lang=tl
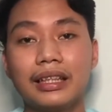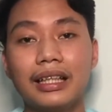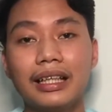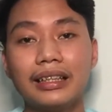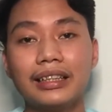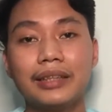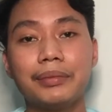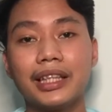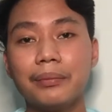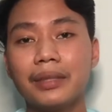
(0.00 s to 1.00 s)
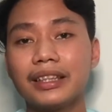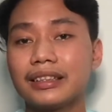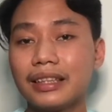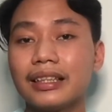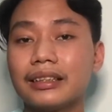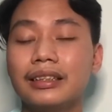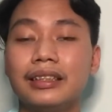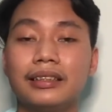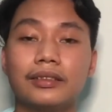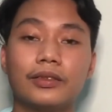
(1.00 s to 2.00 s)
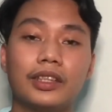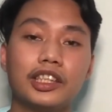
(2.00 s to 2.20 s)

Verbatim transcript: Kailangan natin maging matatag kung